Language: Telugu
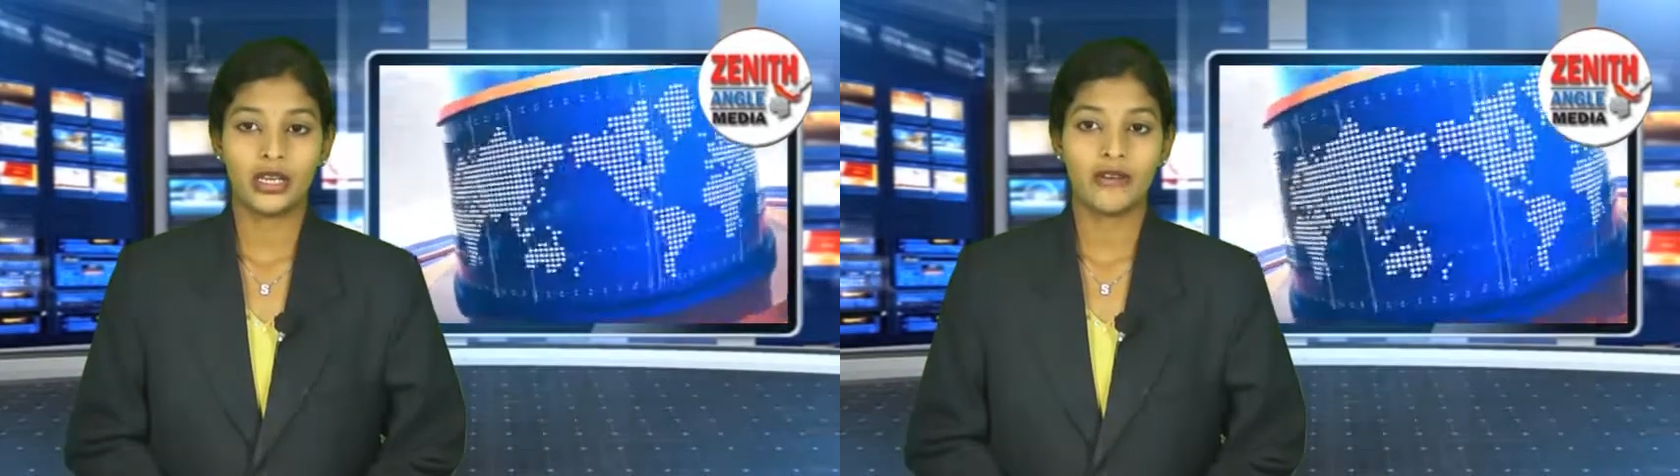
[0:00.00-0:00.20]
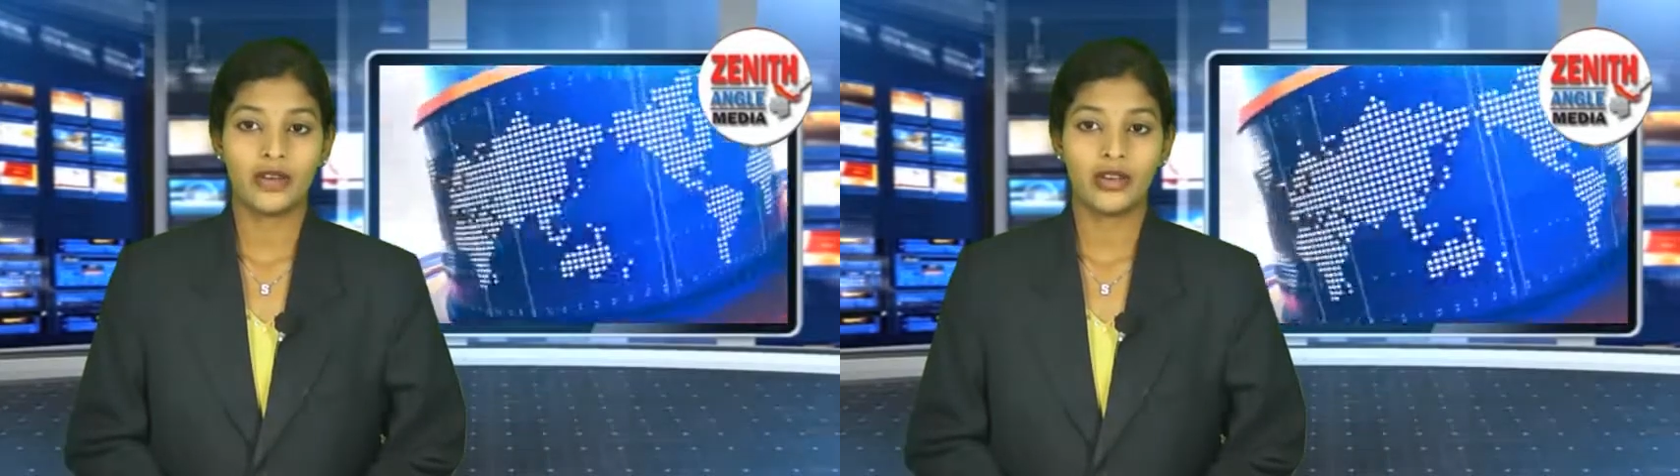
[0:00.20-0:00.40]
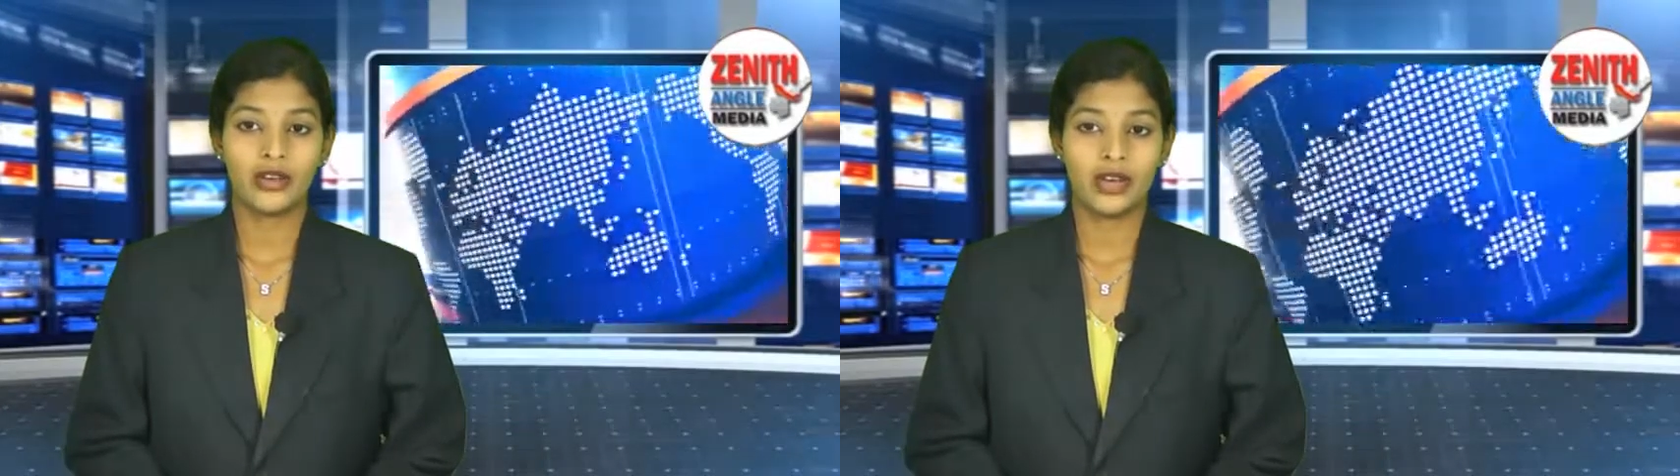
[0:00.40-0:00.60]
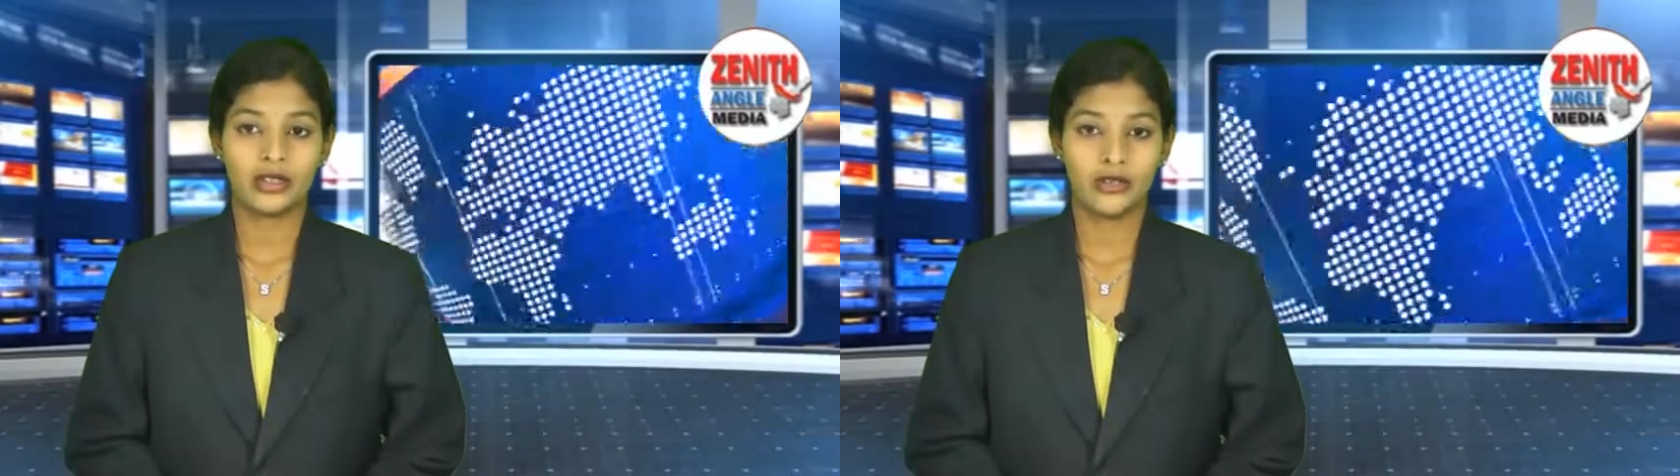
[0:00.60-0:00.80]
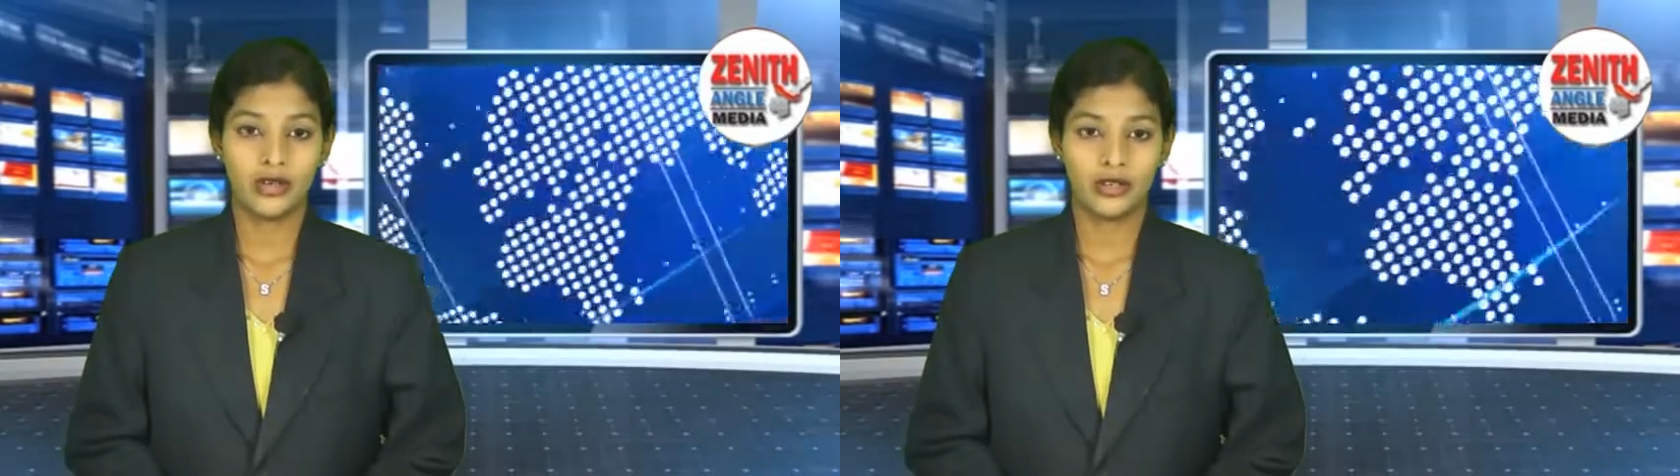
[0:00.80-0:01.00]
గవర్నర్
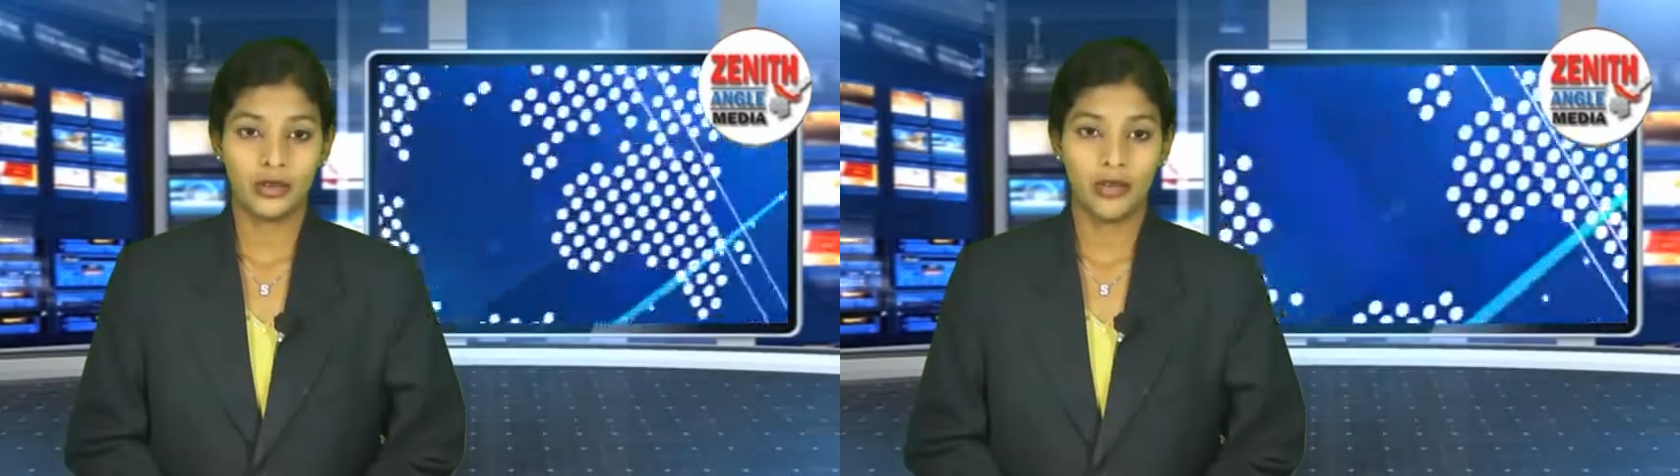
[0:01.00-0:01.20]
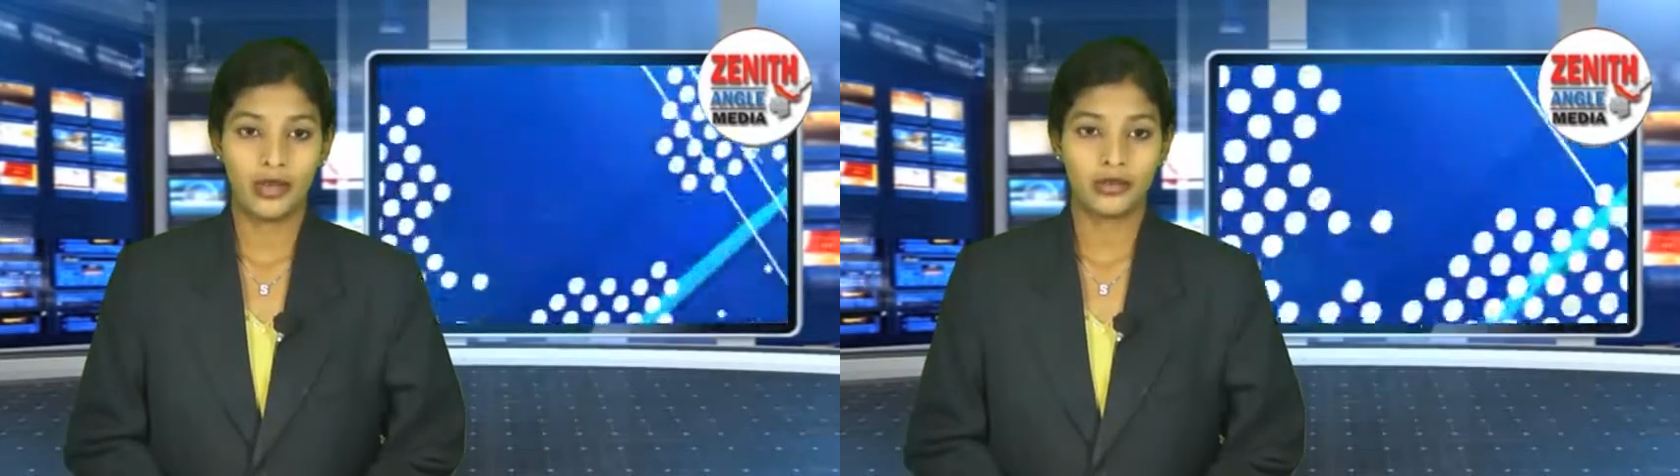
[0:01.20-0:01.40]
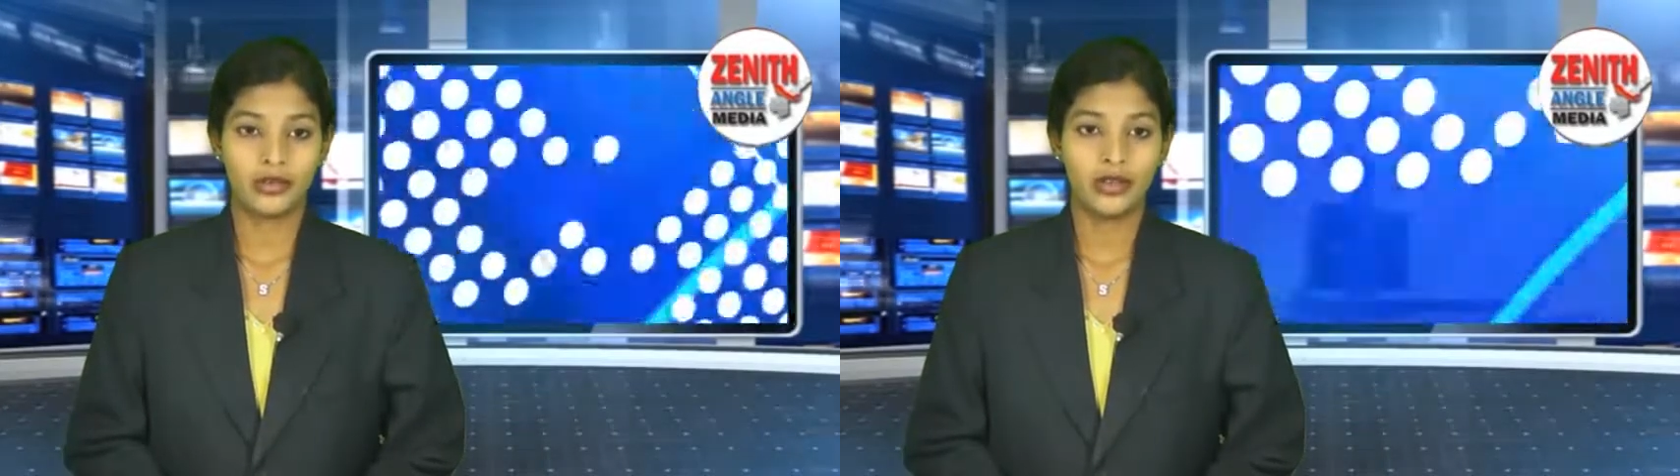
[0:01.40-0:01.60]
నరసింహన్ చెప్పారు